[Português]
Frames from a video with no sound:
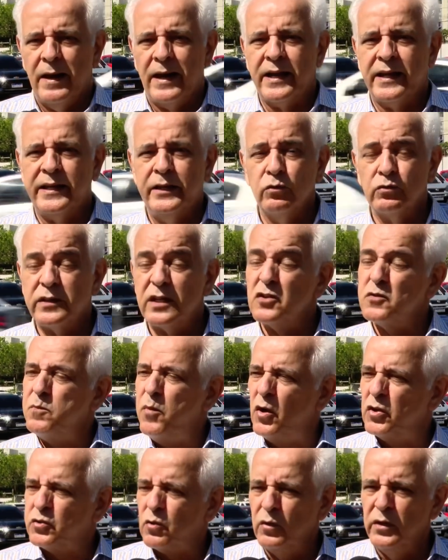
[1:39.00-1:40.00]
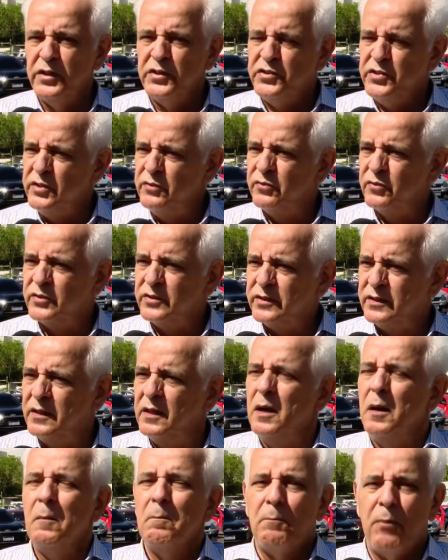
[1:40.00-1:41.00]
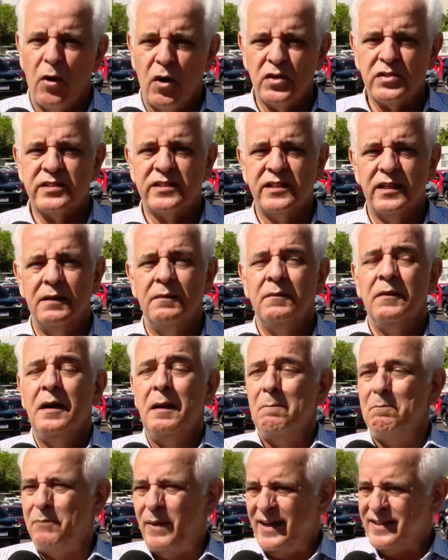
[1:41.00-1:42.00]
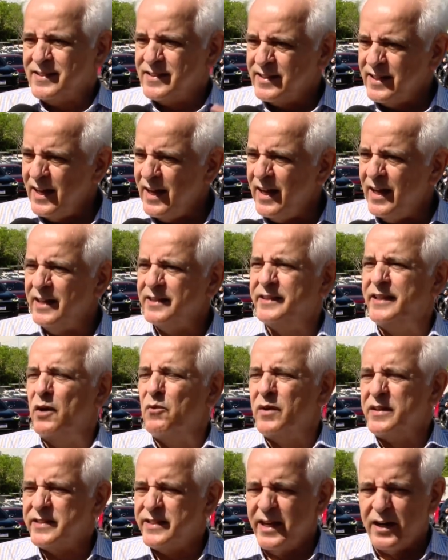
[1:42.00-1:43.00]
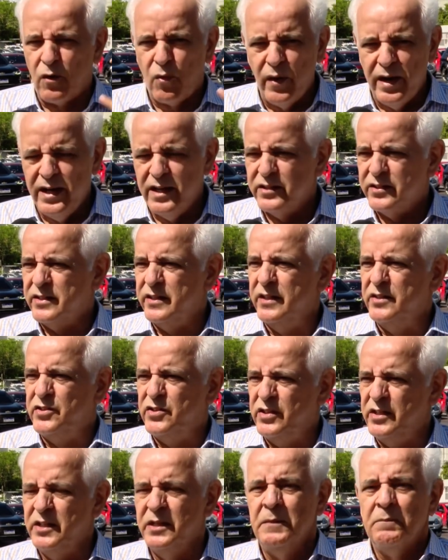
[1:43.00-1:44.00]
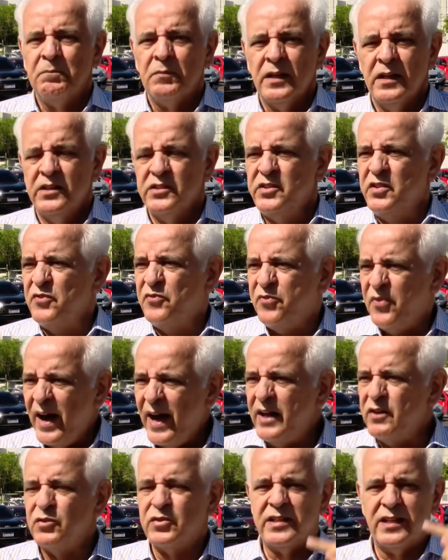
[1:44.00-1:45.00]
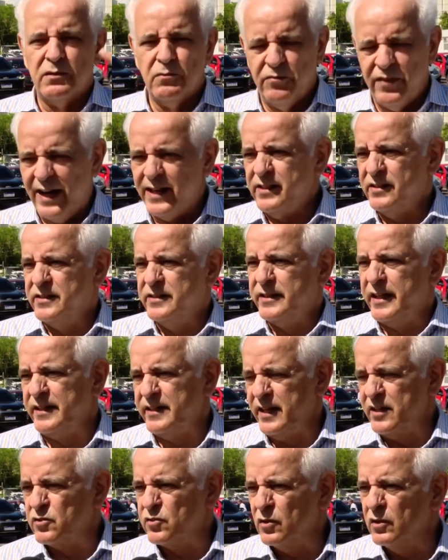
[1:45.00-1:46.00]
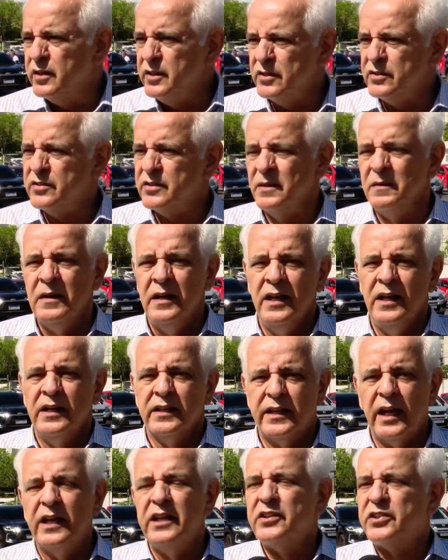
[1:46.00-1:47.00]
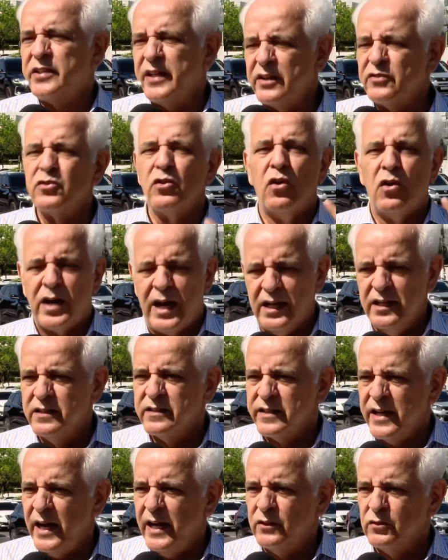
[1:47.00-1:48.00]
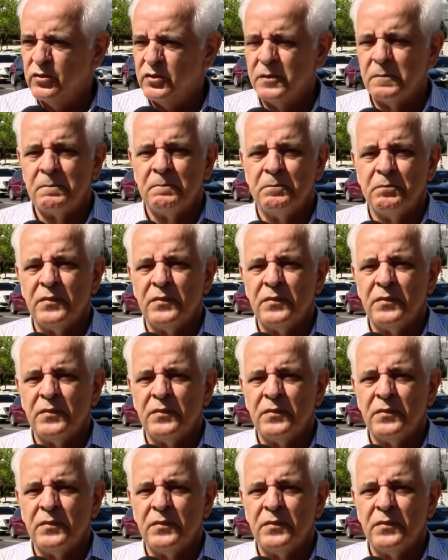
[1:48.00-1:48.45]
para que o transporte coletivo possa passar, ter uma sequência de, de vários, várias interseções, que eles estejam localizados